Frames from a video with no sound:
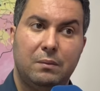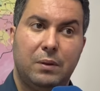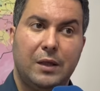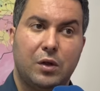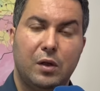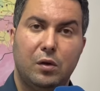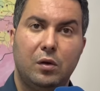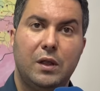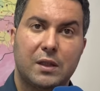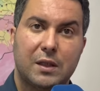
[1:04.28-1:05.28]
بحيث
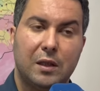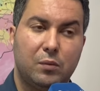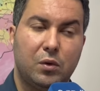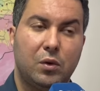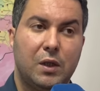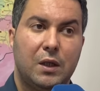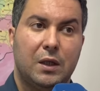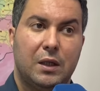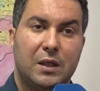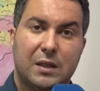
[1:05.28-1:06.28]
انه الى تطلبوا
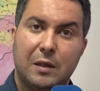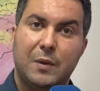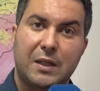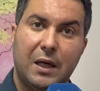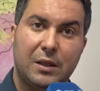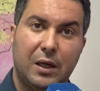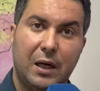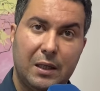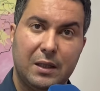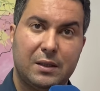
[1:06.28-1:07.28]
الى تطلبت
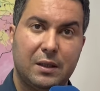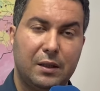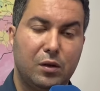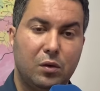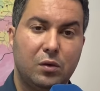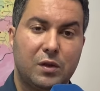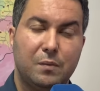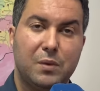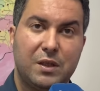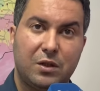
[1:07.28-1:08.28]
حالات انه
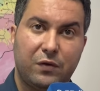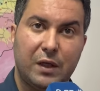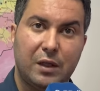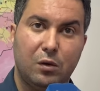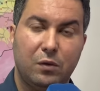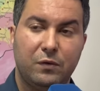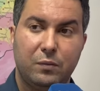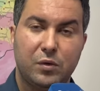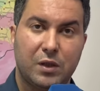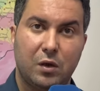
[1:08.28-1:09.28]
تم الاستشفاء ديالهم
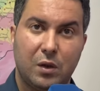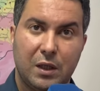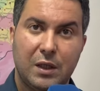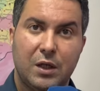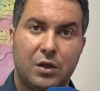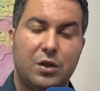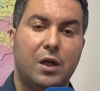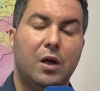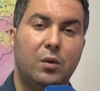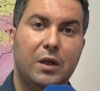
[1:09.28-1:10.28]
في مستوى
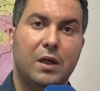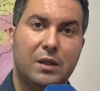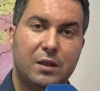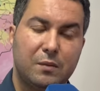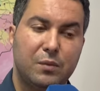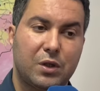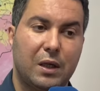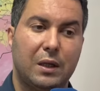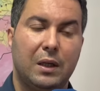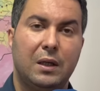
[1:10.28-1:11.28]
جهوي غادي يتم ان
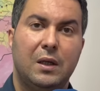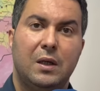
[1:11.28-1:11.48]
شاء الله